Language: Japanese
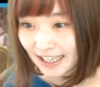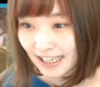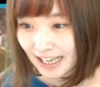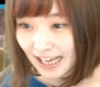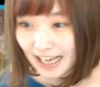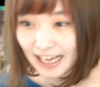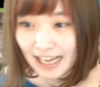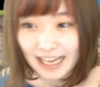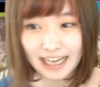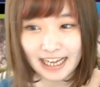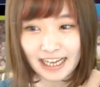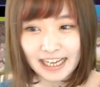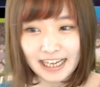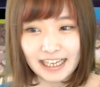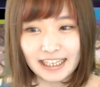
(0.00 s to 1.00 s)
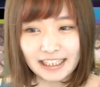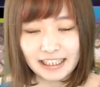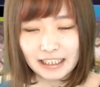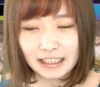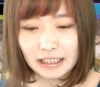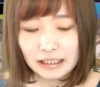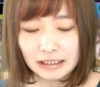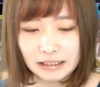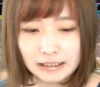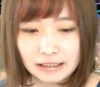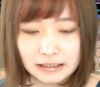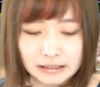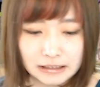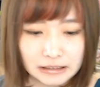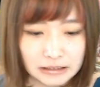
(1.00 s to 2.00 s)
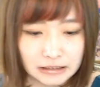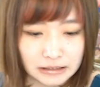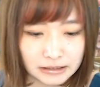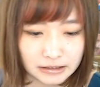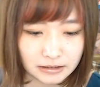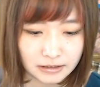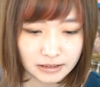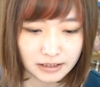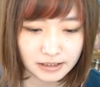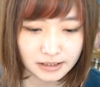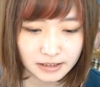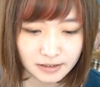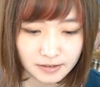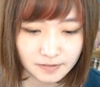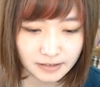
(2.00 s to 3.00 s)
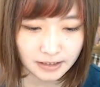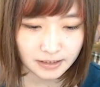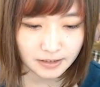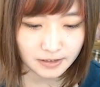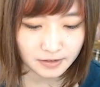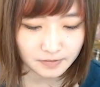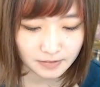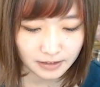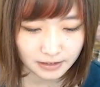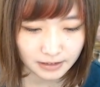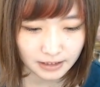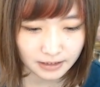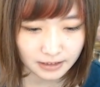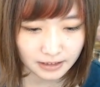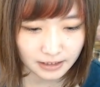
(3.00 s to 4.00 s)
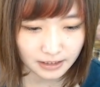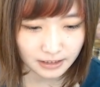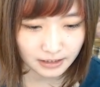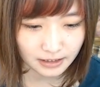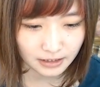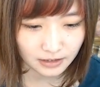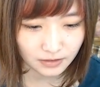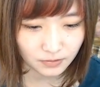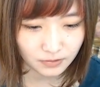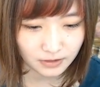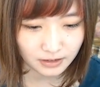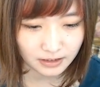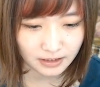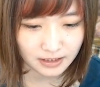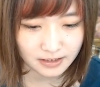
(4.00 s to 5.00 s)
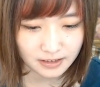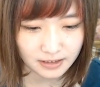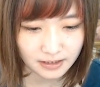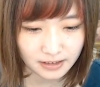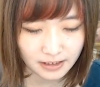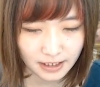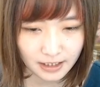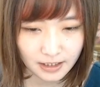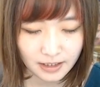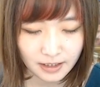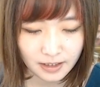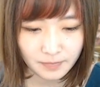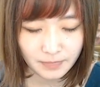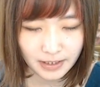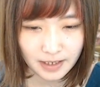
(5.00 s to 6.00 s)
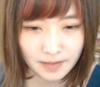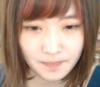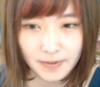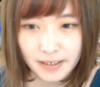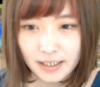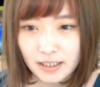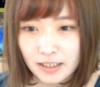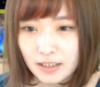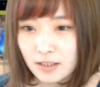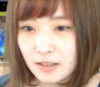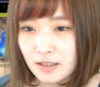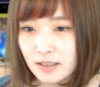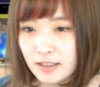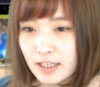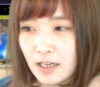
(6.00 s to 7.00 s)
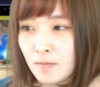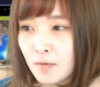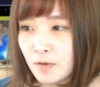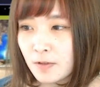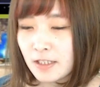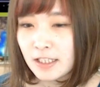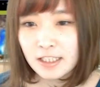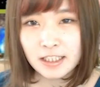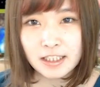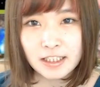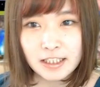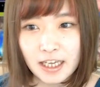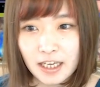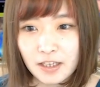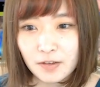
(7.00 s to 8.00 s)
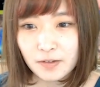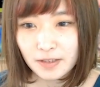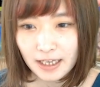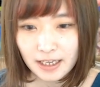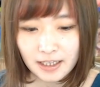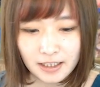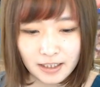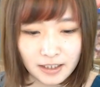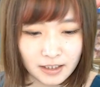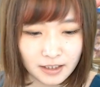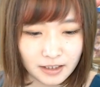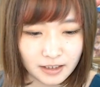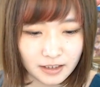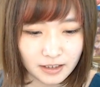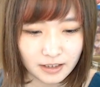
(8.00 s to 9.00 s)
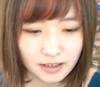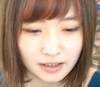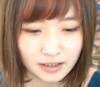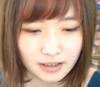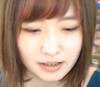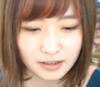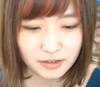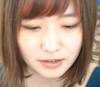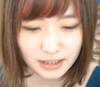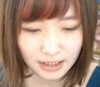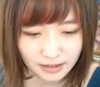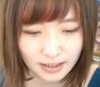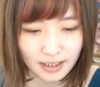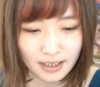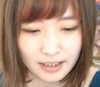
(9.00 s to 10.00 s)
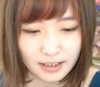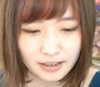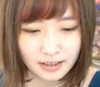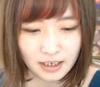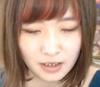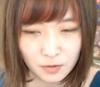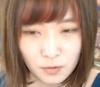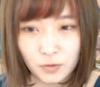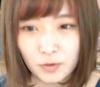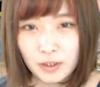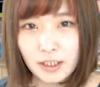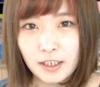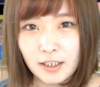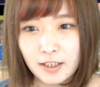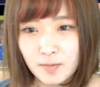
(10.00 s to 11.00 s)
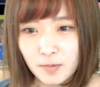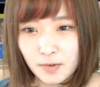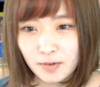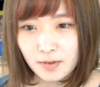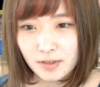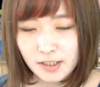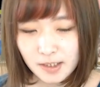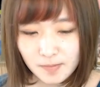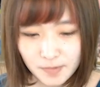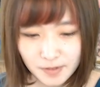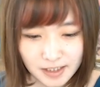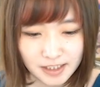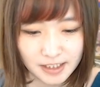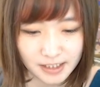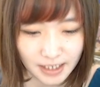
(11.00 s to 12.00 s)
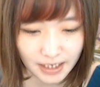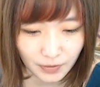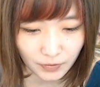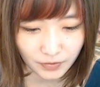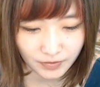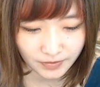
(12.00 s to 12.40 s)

あー二重率は高いけどって感じだねまあやっぱり全部を虹にしたいよねだってガンホーのキャラだもん全部虹だよ